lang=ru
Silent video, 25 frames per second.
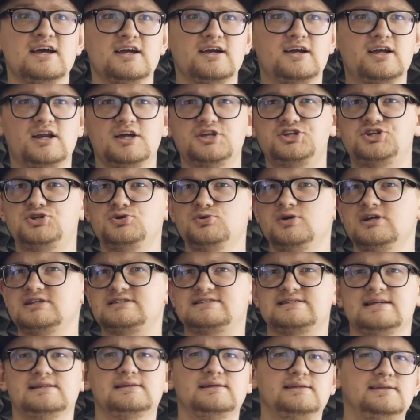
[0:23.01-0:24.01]
грачуя
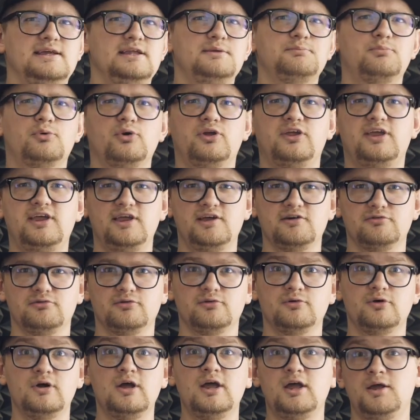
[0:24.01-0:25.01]
целый день по
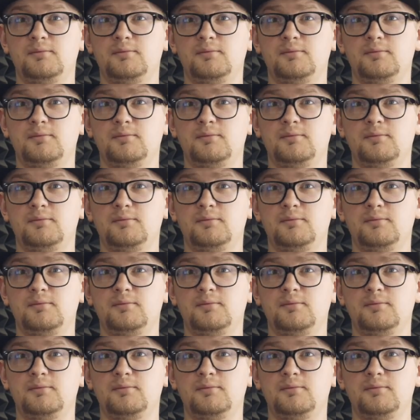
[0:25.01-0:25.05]
Киеву.